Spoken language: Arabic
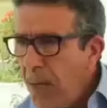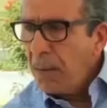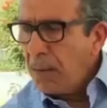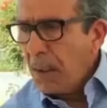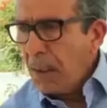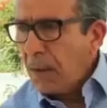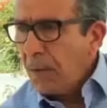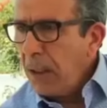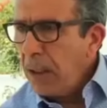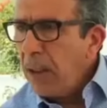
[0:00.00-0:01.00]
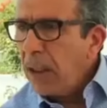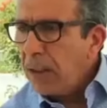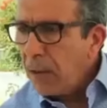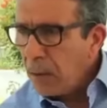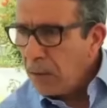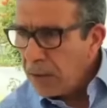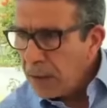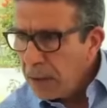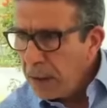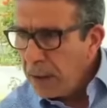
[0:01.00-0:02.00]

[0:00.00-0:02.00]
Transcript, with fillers: ما مساله طبيعيه اللي كتضروا الدرس اش